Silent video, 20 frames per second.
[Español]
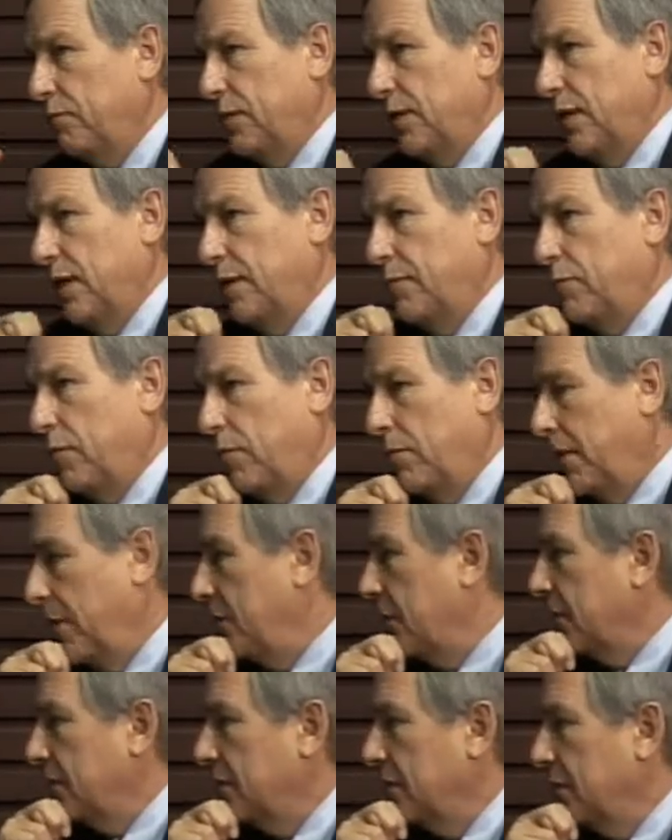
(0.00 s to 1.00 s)
de
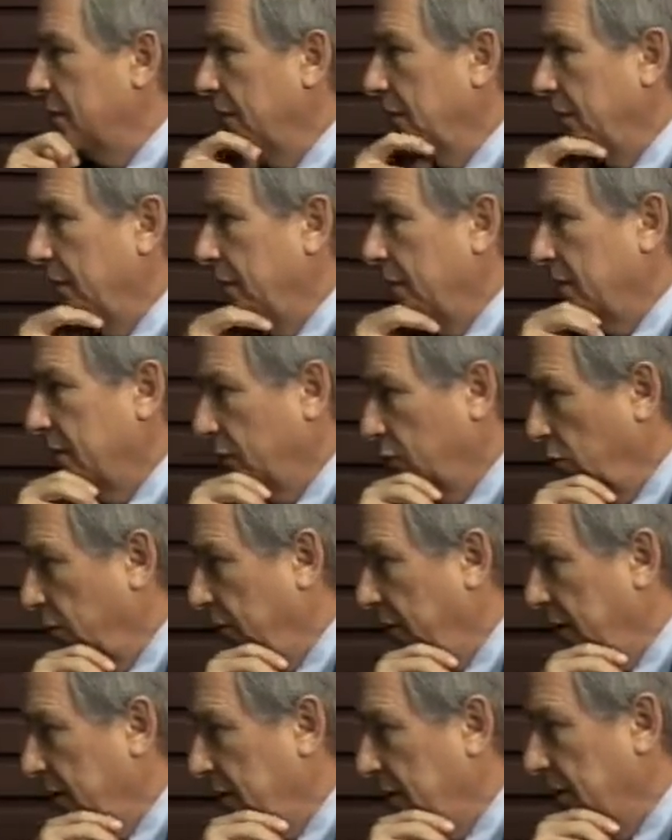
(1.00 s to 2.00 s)
problemas en el sector
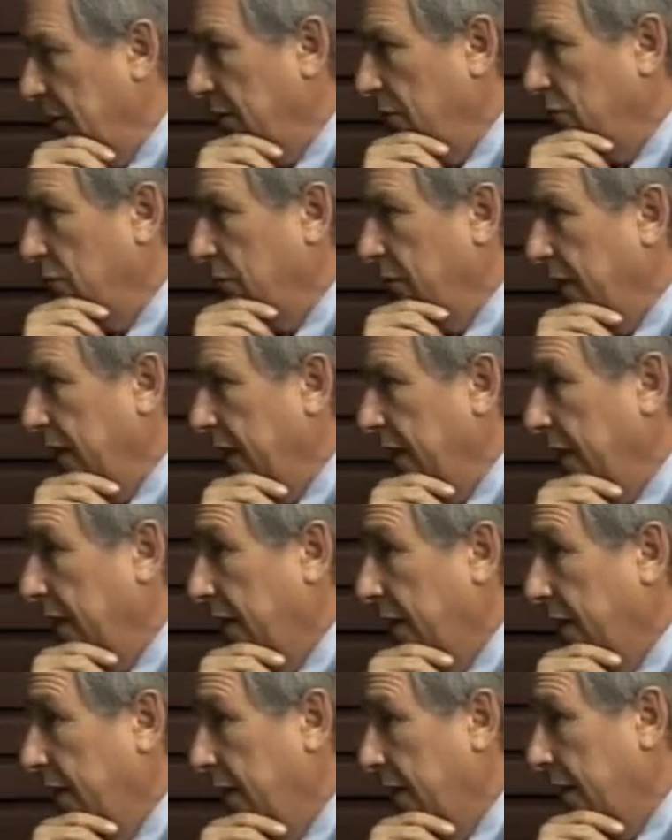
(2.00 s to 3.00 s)
financiero y
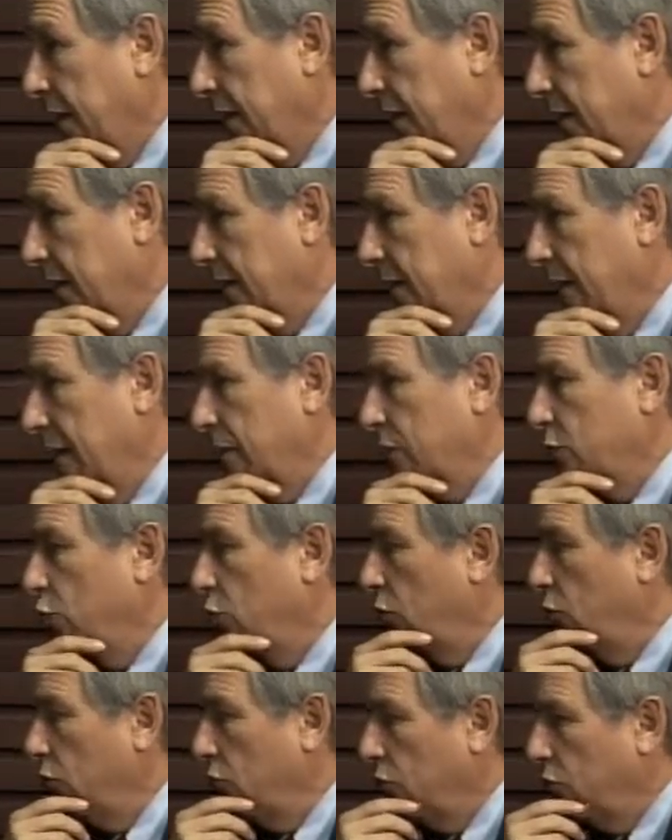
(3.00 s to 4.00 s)
que en su
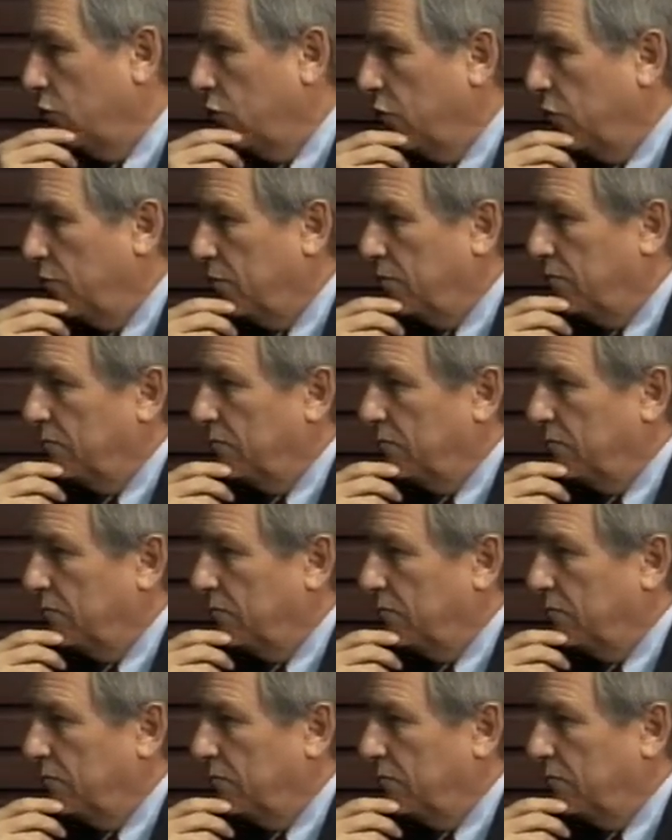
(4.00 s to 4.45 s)
conjunto,